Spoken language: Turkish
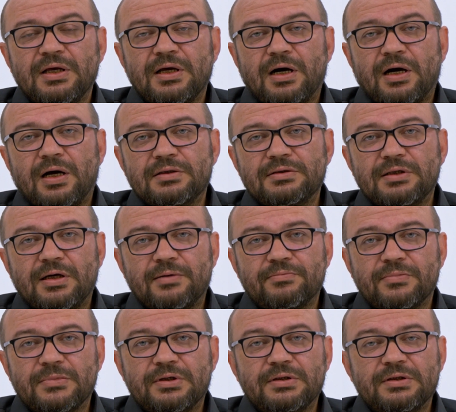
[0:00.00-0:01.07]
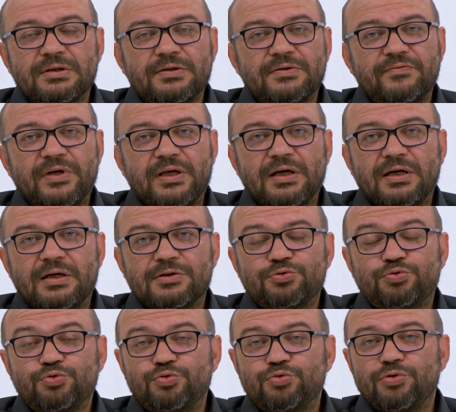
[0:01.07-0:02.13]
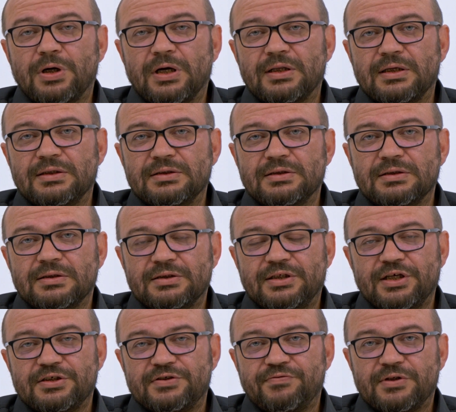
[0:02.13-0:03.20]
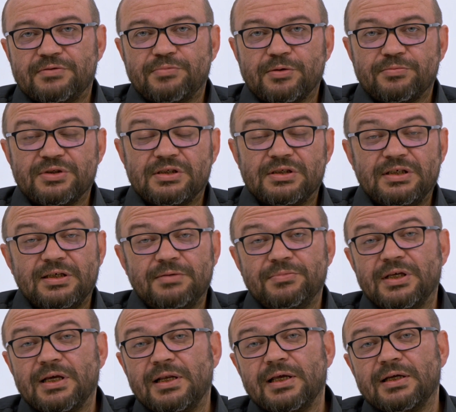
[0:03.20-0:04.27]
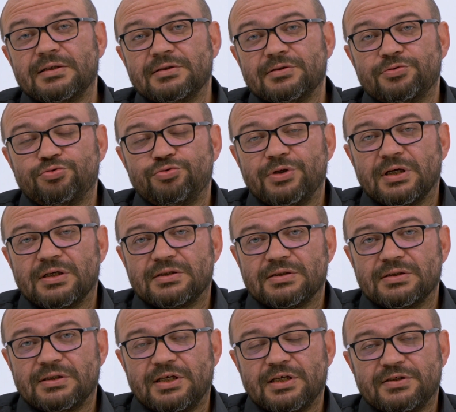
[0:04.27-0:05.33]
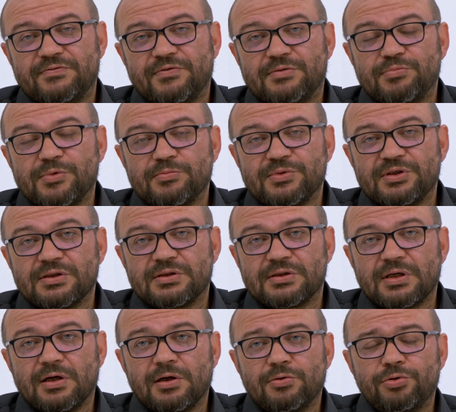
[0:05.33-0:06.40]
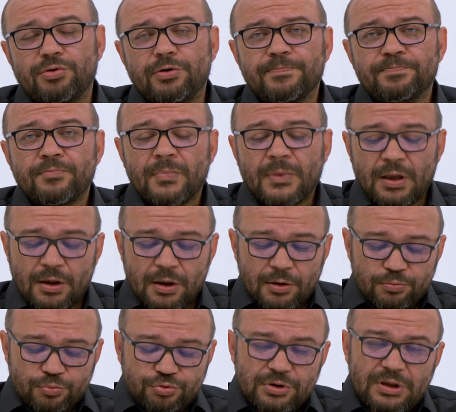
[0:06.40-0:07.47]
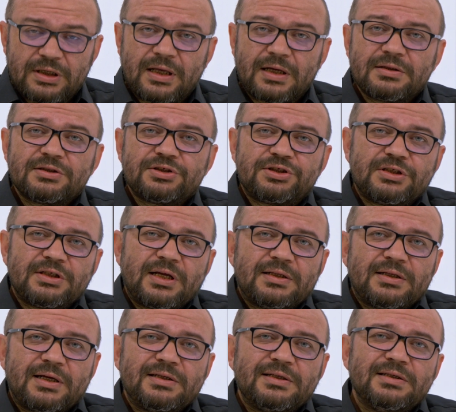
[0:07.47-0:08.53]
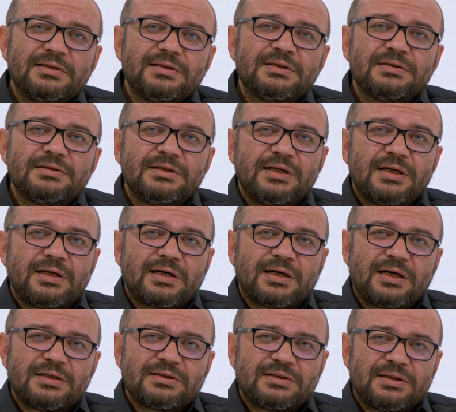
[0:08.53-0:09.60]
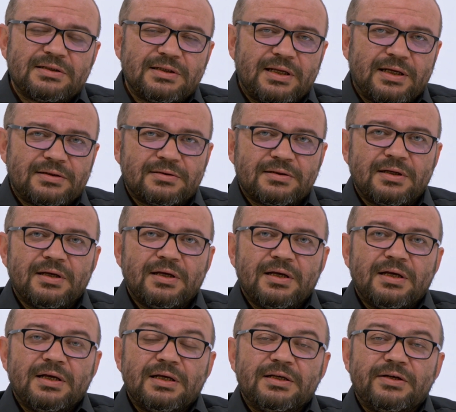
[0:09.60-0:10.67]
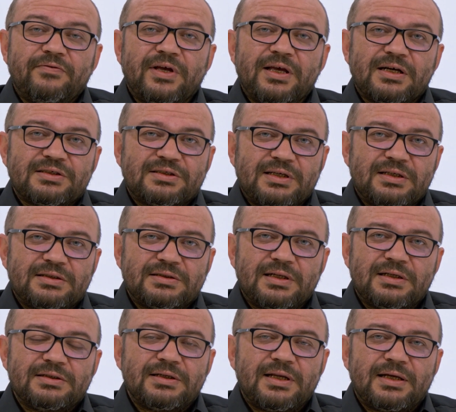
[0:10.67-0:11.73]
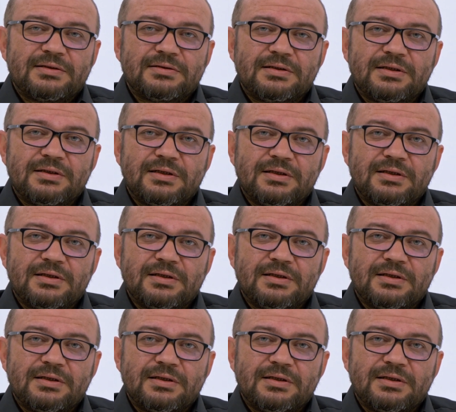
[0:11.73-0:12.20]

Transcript: anlam e, veya duygu alanı keşfetmemizi, imgeler dünyasını keşfetmemizi sağlıyor. Burada yanlış trenden indin diyerek kastedilen e, veya seslenilen e,